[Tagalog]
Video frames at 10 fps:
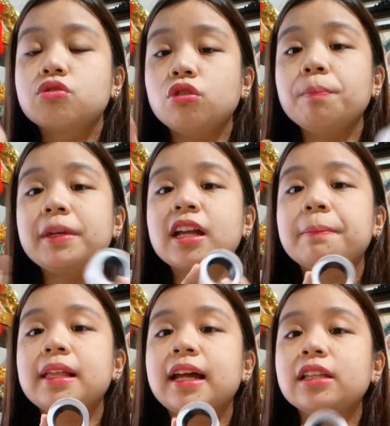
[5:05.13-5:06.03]
So, yung
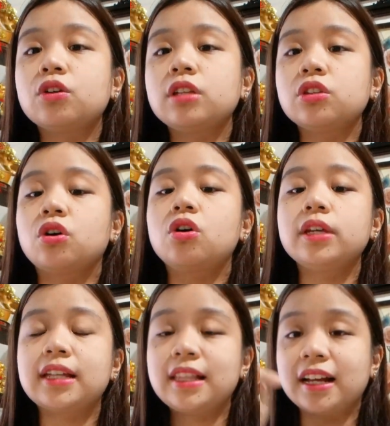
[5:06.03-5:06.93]
pinagbilhan ko
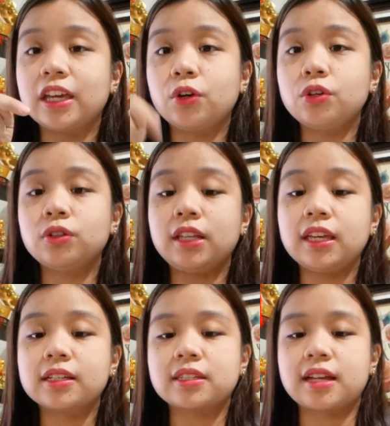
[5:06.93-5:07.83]
nito, ilalagay ko yung
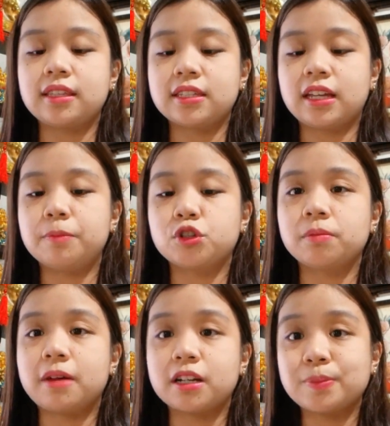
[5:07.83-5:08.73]
link sa
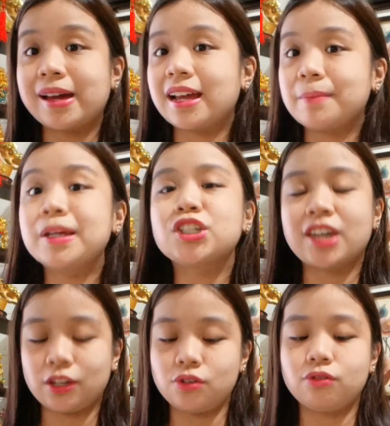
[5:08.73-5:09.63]
description box para
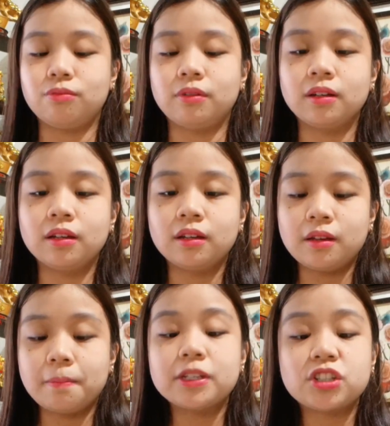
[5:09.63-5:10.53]
ma-check nyo kung
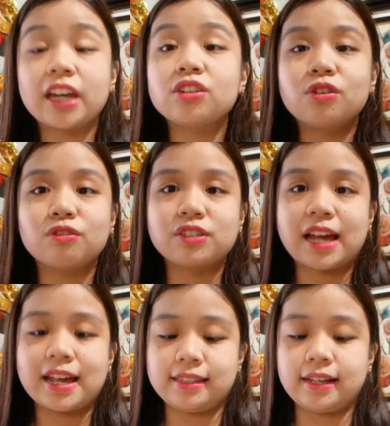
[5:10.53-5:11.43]
ma-check nyo kung
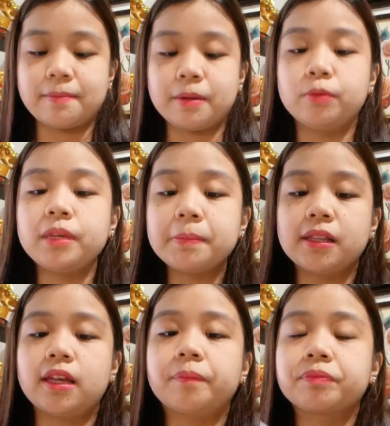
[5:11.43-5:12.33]
saan kami
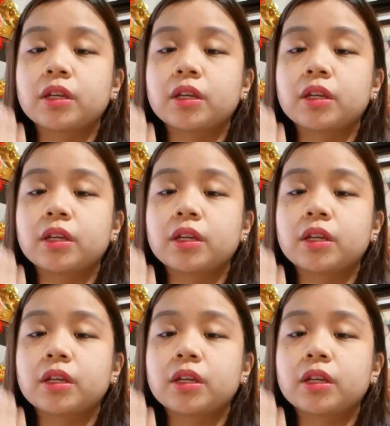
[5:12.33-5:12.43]
bumibili.